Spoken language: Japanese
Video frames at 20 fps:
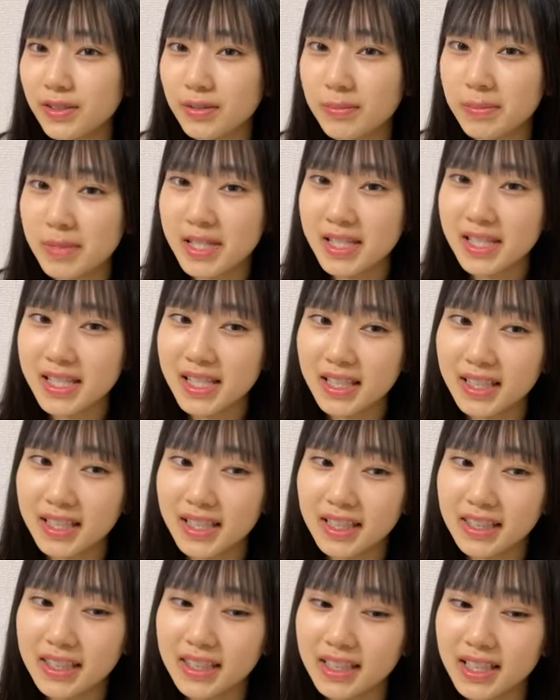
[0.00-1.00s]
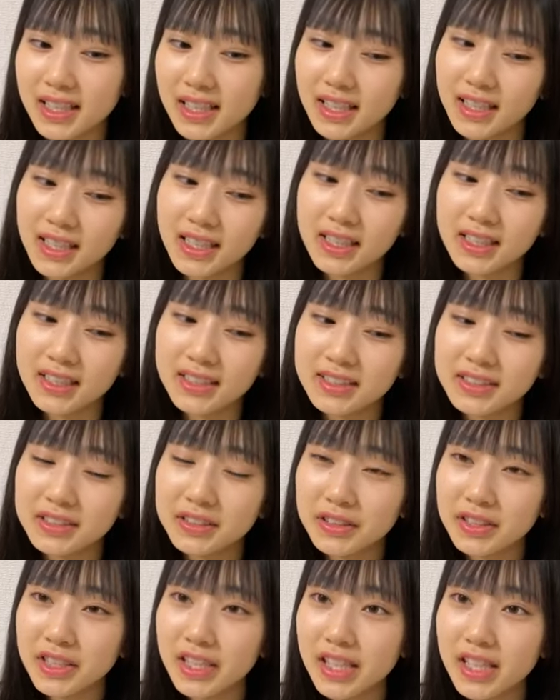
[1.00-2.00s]
指揮名さんだったから
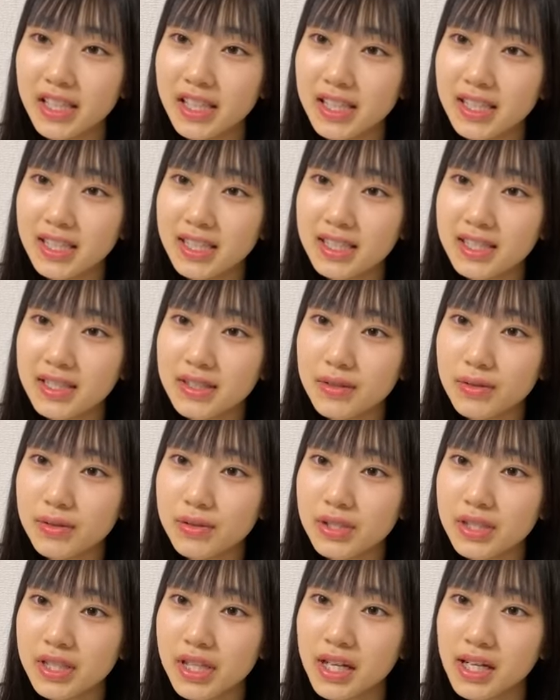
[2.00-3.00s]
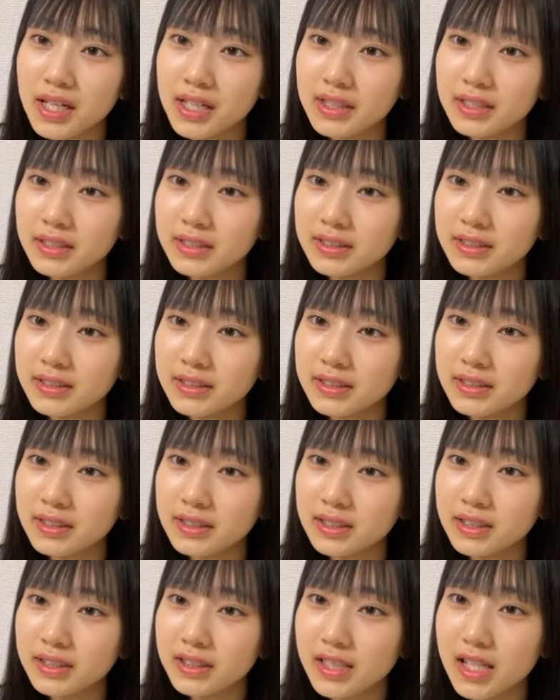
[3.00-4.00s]
余計に緊張した
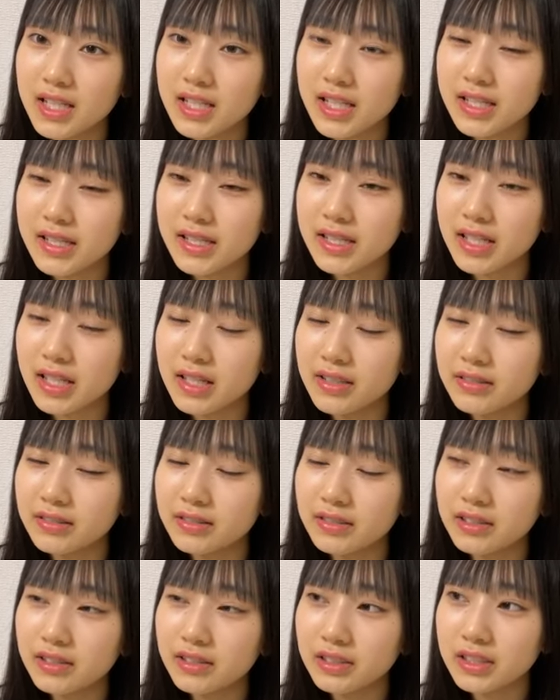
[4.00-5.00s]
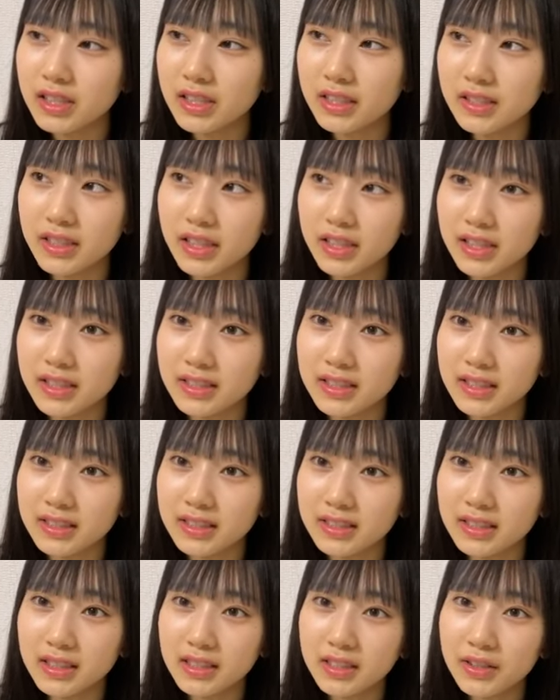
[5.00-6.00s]
何冊買う10冊100
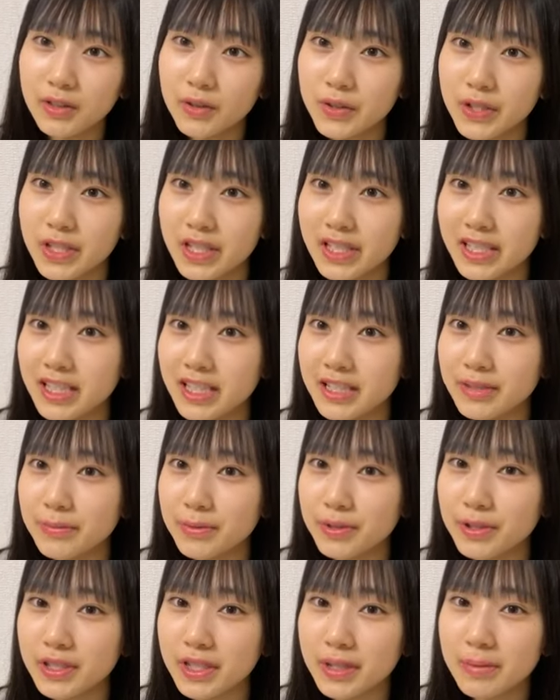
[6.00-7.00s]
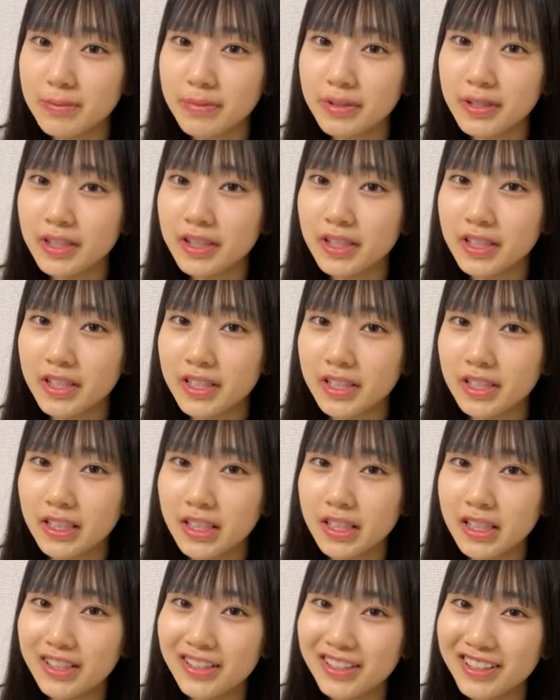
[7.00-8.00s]
冊本屋にあるもの全部
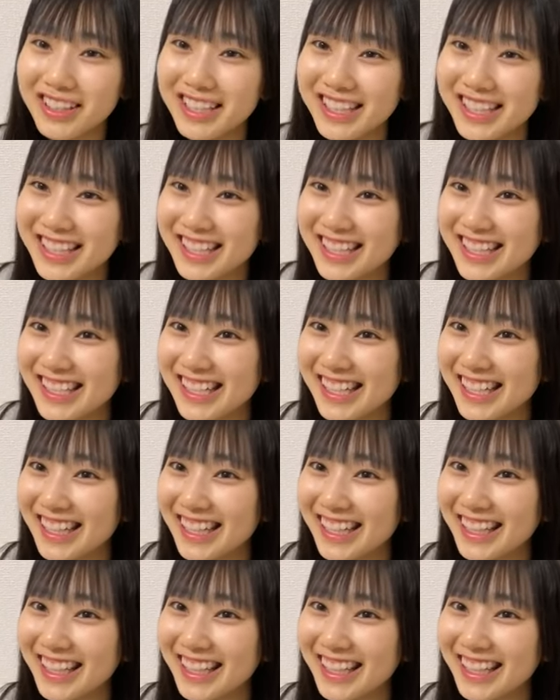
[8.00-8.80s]
手に取ってください